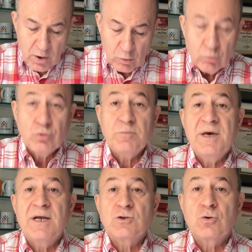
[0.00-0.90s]
Umut
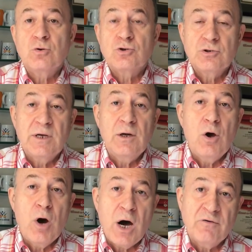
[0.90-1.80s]
Meraş konusunda Le
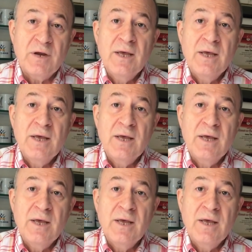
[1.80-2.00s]
Havre